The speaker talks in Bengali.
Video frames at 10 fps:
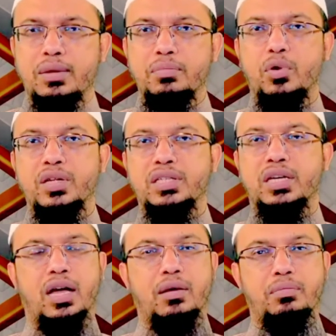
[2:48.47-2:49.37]
আলেম বলেন
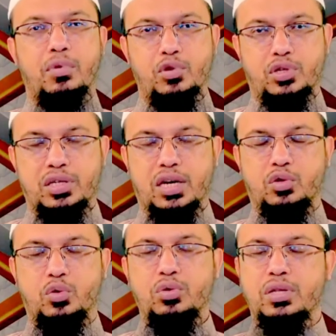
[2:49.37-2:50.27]
যে না বয়স
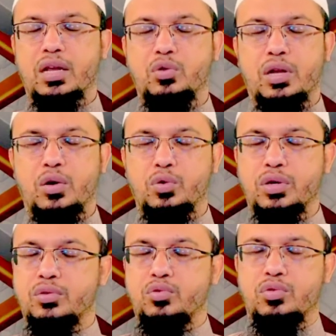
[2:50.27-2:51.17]
যারা তরুণ তারা তো আর
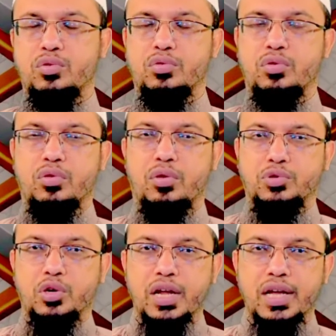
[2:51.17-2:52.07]
লুকার কোনো কোনো
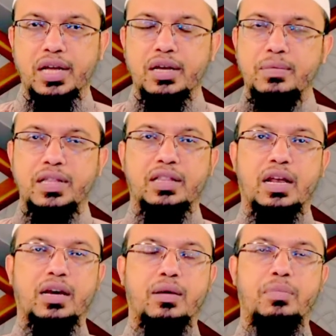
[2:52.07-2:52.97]
অপশন নাই বিধা
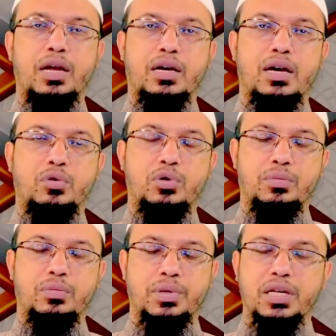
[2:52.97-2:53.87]
তারা ব্ল্যাক কালার
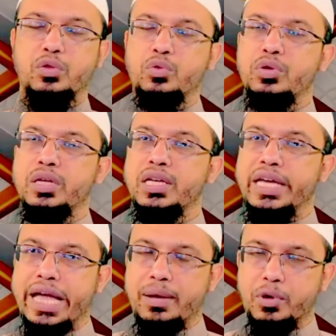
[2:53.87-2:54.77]
করতে পারবে কিন্তু
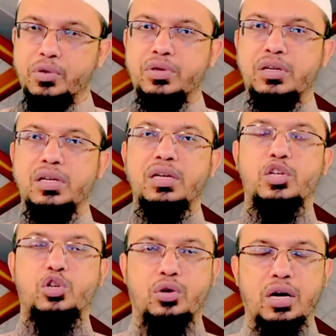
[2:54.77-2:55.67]
এই মতটি
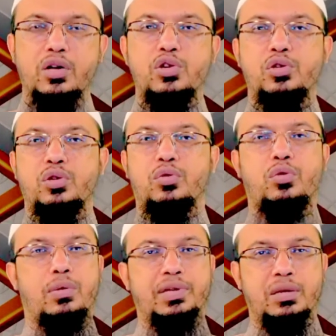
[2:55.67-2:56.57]
সংখ্যাগরিষ্ঠ
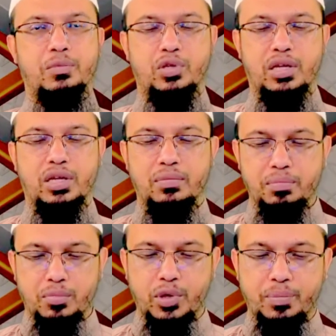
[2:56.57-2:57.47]
ওলামাদের মতের
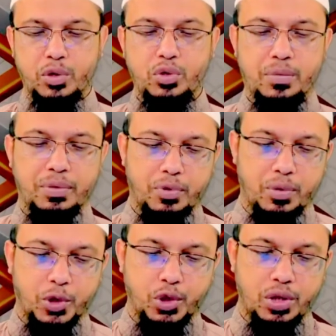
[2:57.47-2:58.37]
বিরোধী এবং
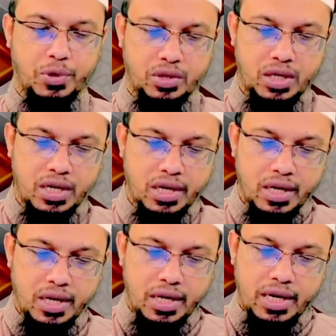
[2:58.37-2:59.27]
পরিপন্থী মত
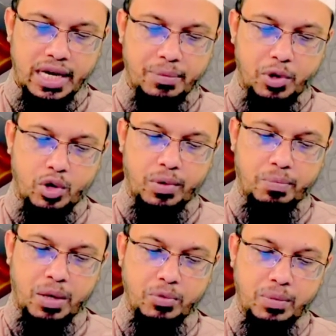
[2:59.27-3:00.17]
এরপর
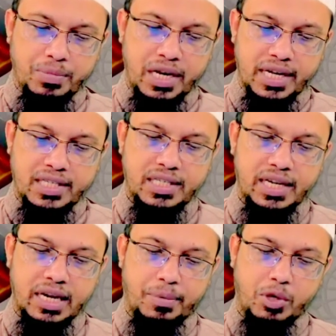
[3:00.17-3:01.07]
নবাব মাহমুদ আপনি লিখেছেন